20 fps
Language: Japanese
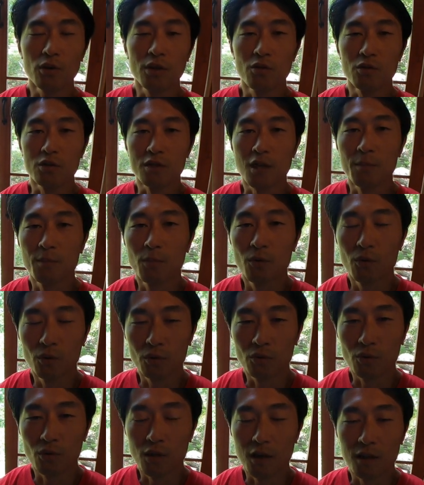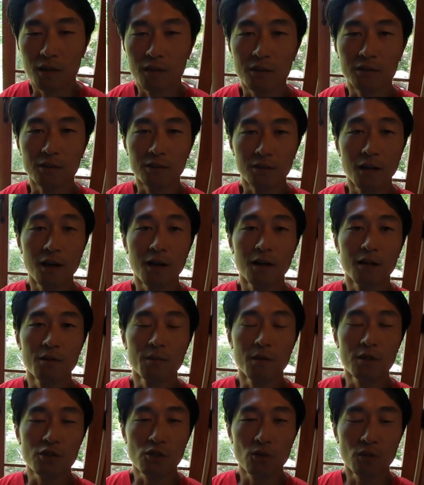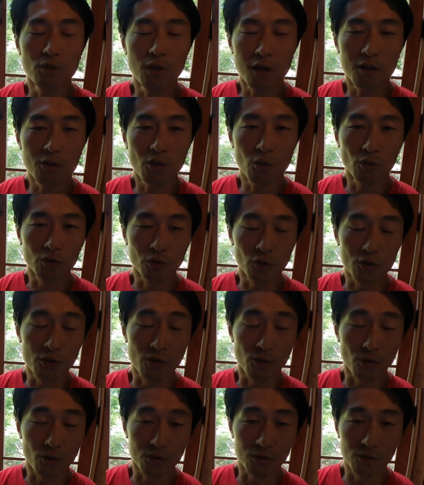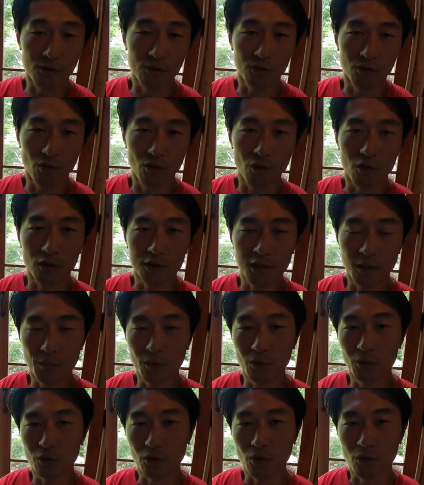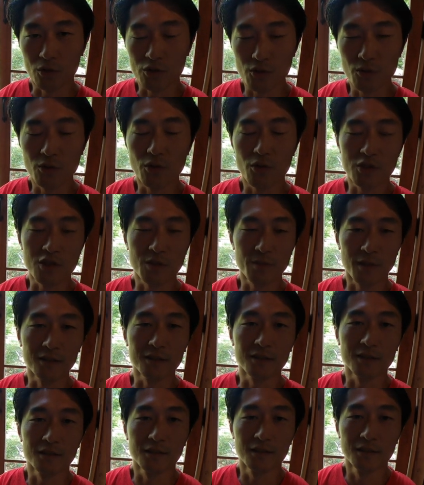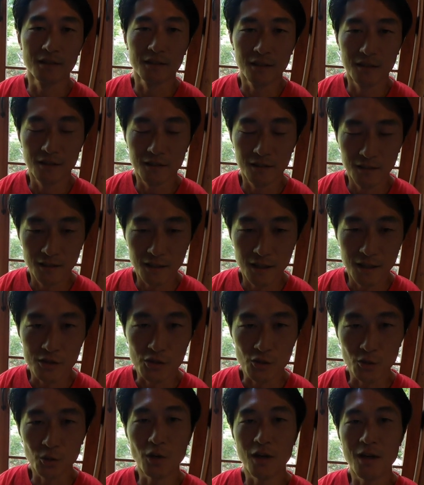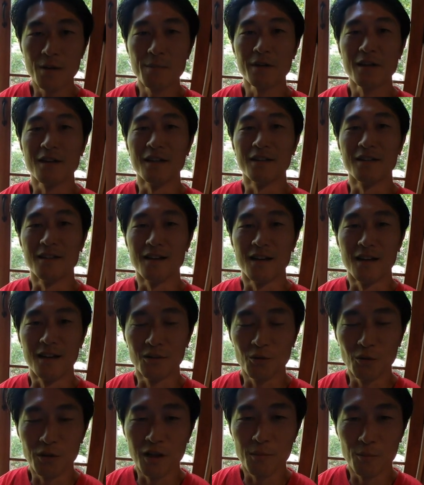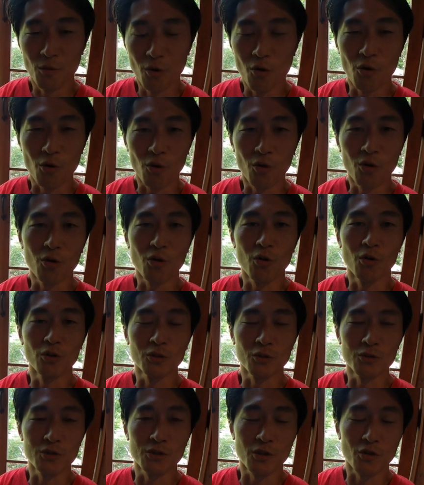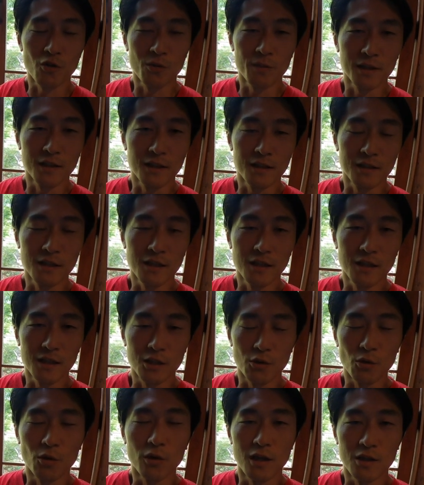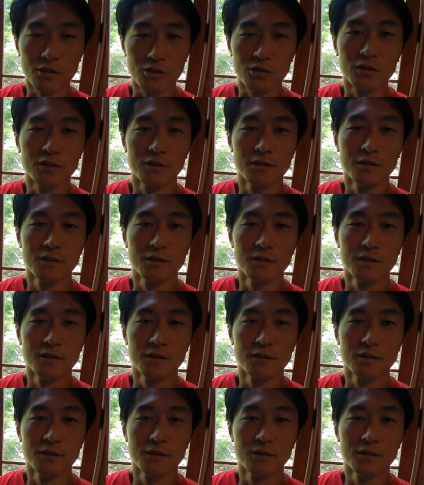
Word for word: 費のサポートなんですが今中学校卒業するとサポート終了します中途半端なんでこれも高校卒業までに広げる